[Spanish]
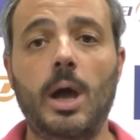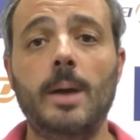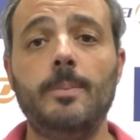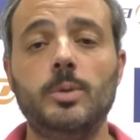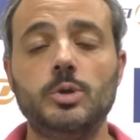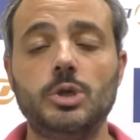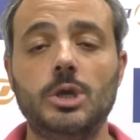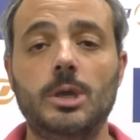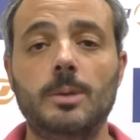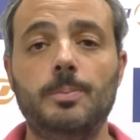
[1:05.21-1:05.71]

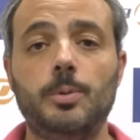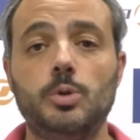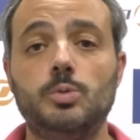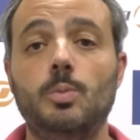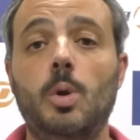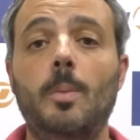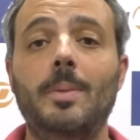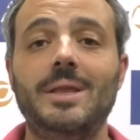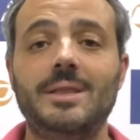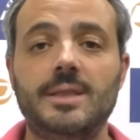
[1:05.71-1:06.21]
Ambos equipos
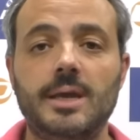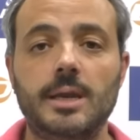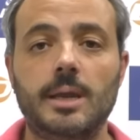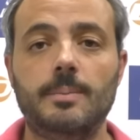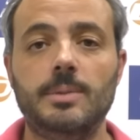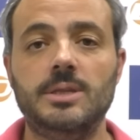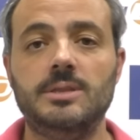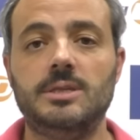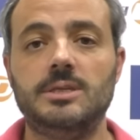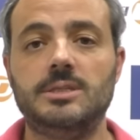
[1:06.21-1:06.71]

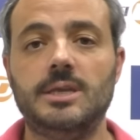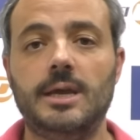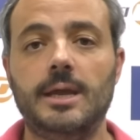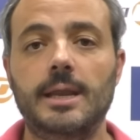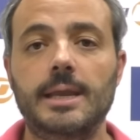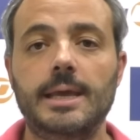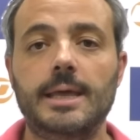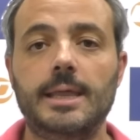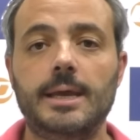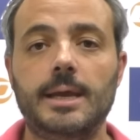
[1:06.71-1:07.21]
momentáneamente están
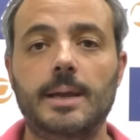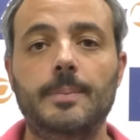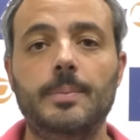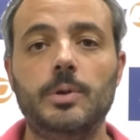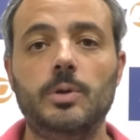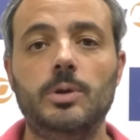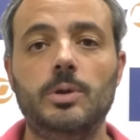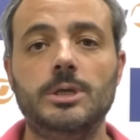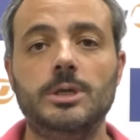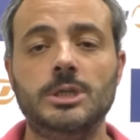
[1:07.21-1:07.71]
en Liga de
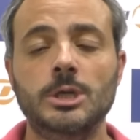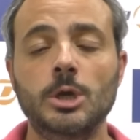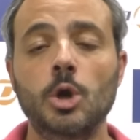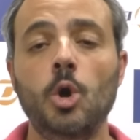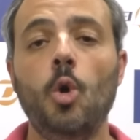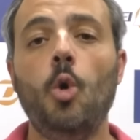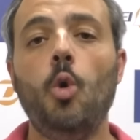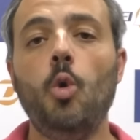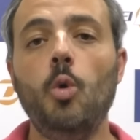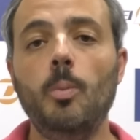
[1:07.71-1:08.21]
Campeones
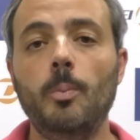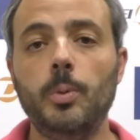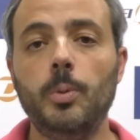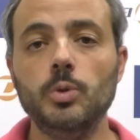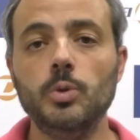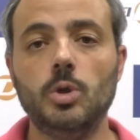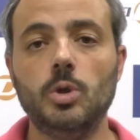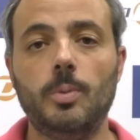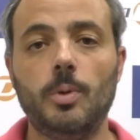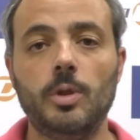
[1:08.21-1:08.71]
un
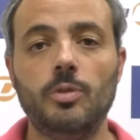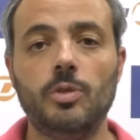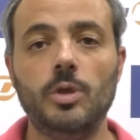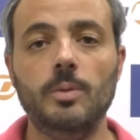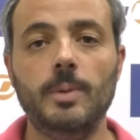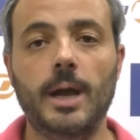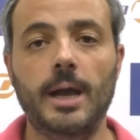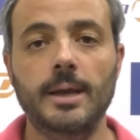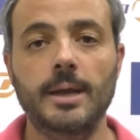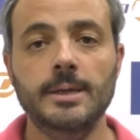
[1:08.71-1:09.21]
punto por
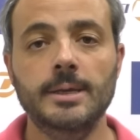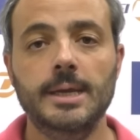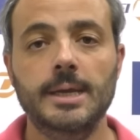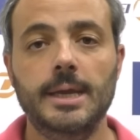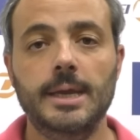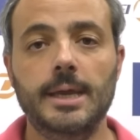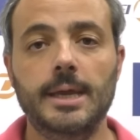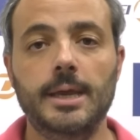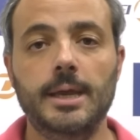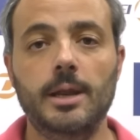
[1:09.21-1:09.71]
encima
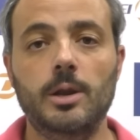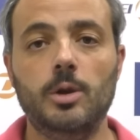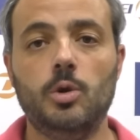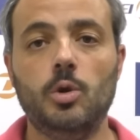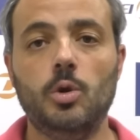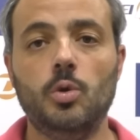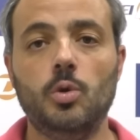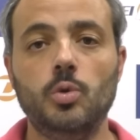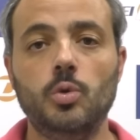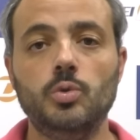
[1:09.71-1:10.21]
el
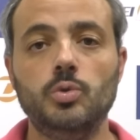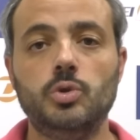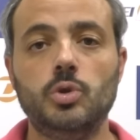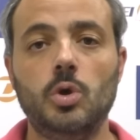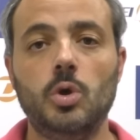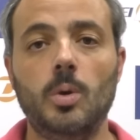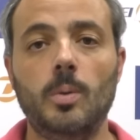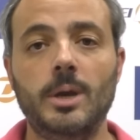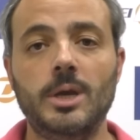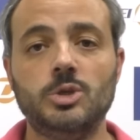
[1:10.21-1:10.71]

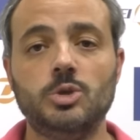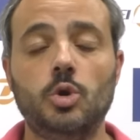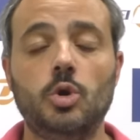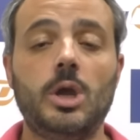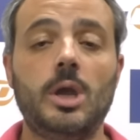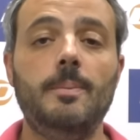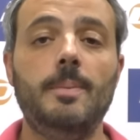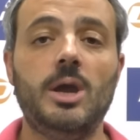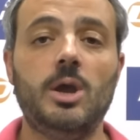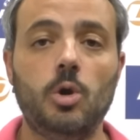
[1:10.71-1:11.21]
conjunto vasco
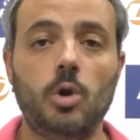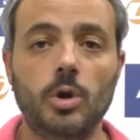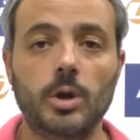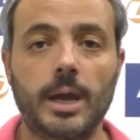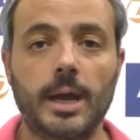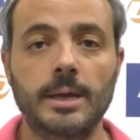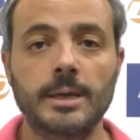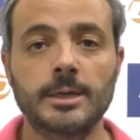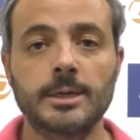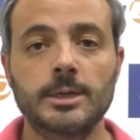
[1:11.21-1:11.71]
que
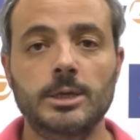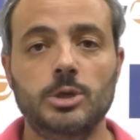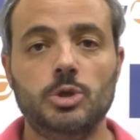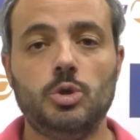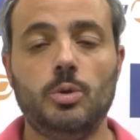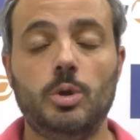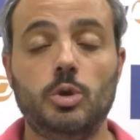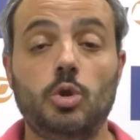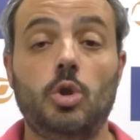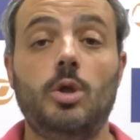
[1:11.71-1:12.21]
mejora,
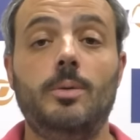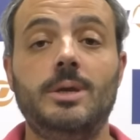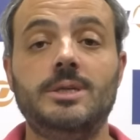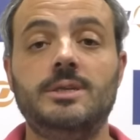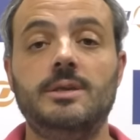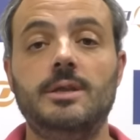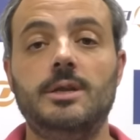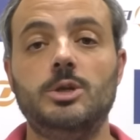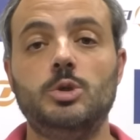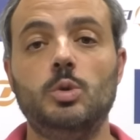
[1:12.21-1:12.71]
sobre todo a
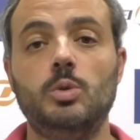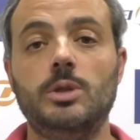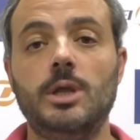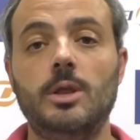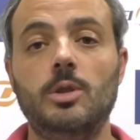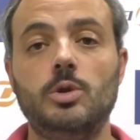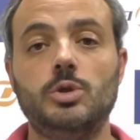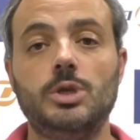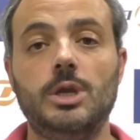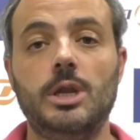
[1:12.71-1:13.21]
base de
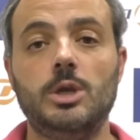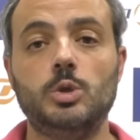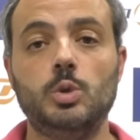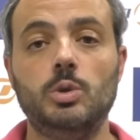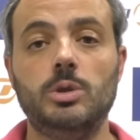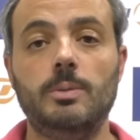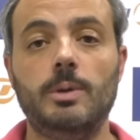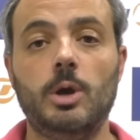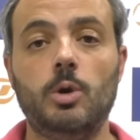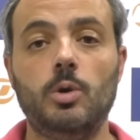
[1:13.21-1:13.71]
resultados en las
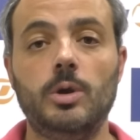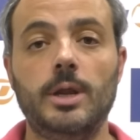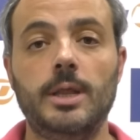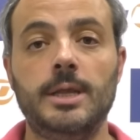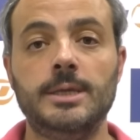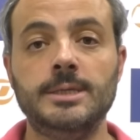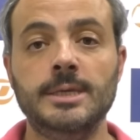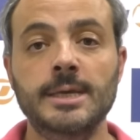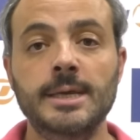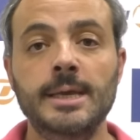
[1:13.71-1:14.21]
últimas
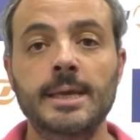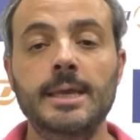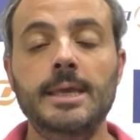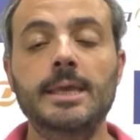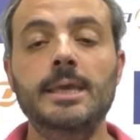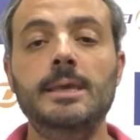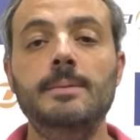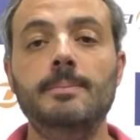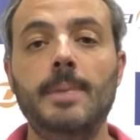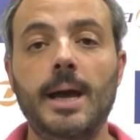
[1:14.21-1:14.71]
jornadas
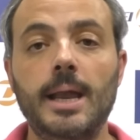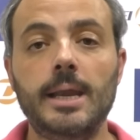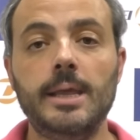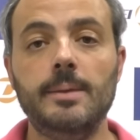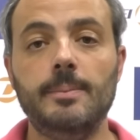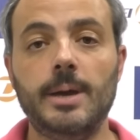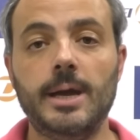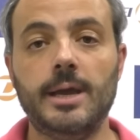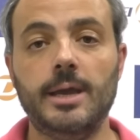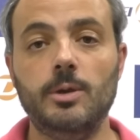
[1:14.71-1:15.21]
y mala
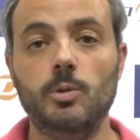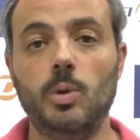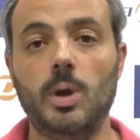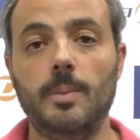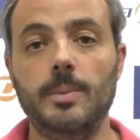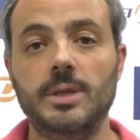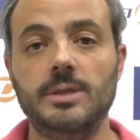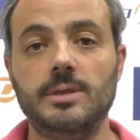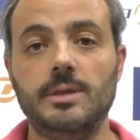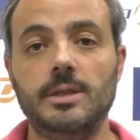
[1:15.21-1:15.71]
imagen
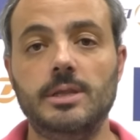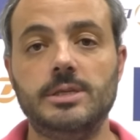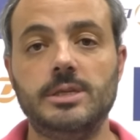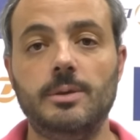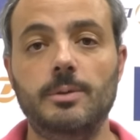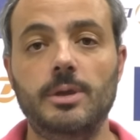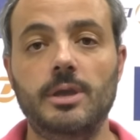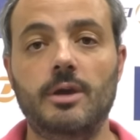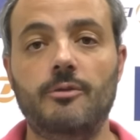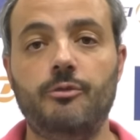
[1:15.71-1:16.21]
nuevamente del
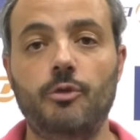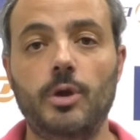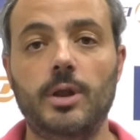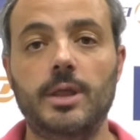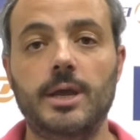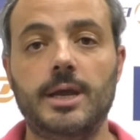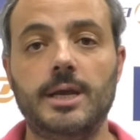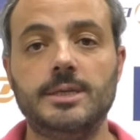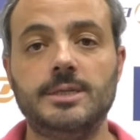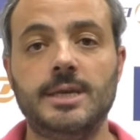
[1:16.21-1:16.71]
Sevilla fuera
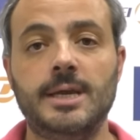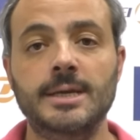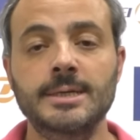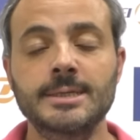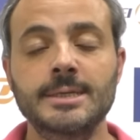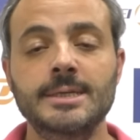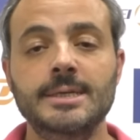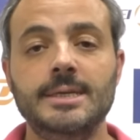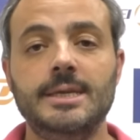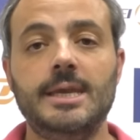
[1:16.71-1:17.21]
de casa
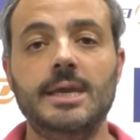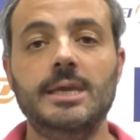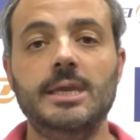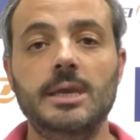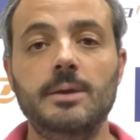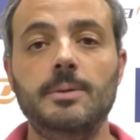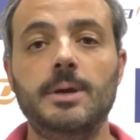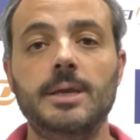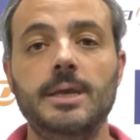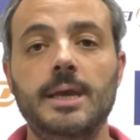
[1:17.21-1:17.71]
que
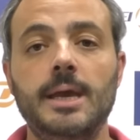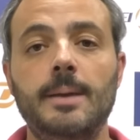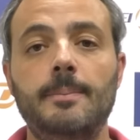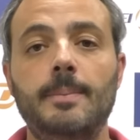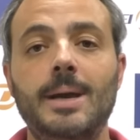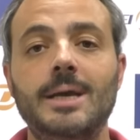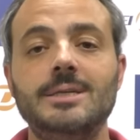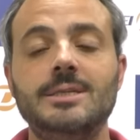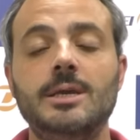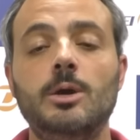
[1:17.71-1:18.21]
lleva ya
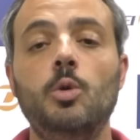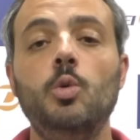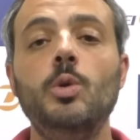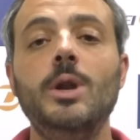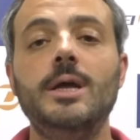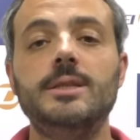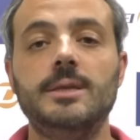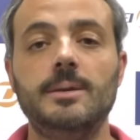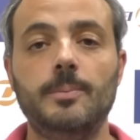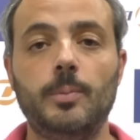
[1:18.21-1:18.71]
más de
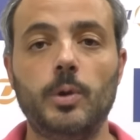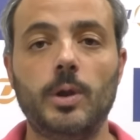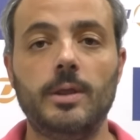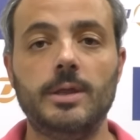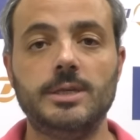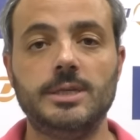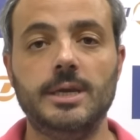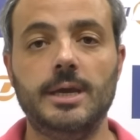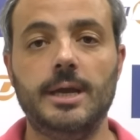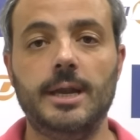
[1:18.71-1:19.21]
una
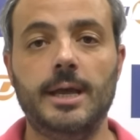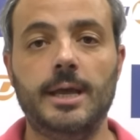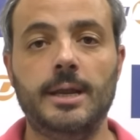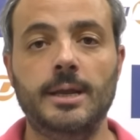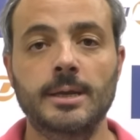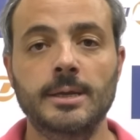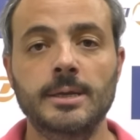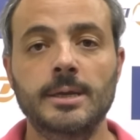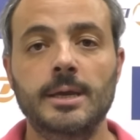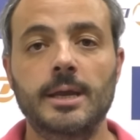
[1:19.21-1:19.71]
temporada sin
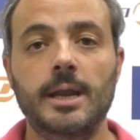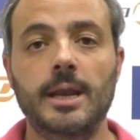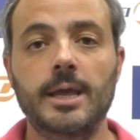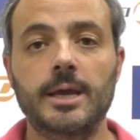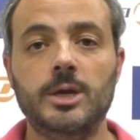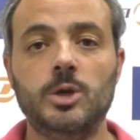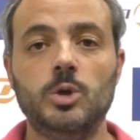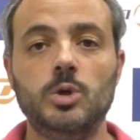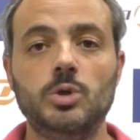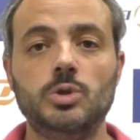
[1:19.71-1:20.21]
ganar
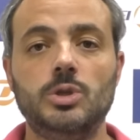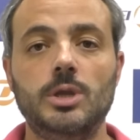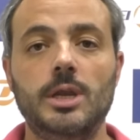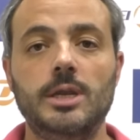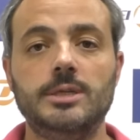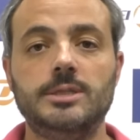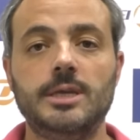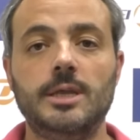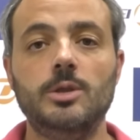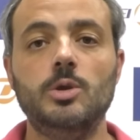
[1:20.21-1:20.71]
lejos del
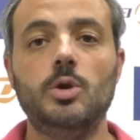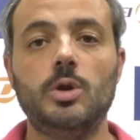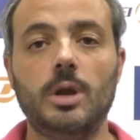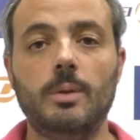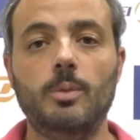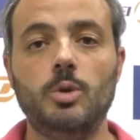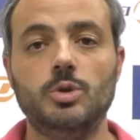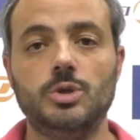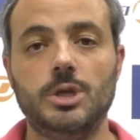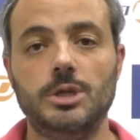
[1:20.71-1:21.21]
estadio
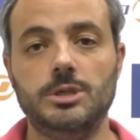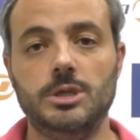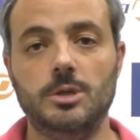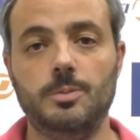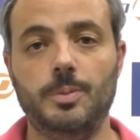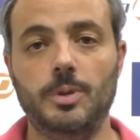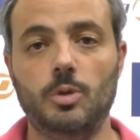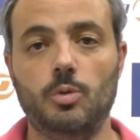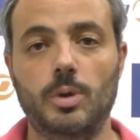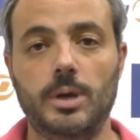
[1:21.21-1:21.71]
Ramón Sánchez
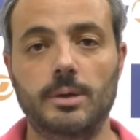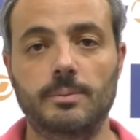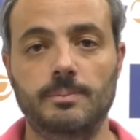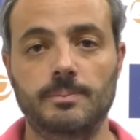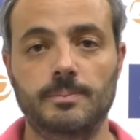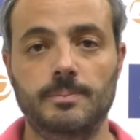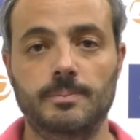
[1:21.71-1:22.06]
Pizjuán.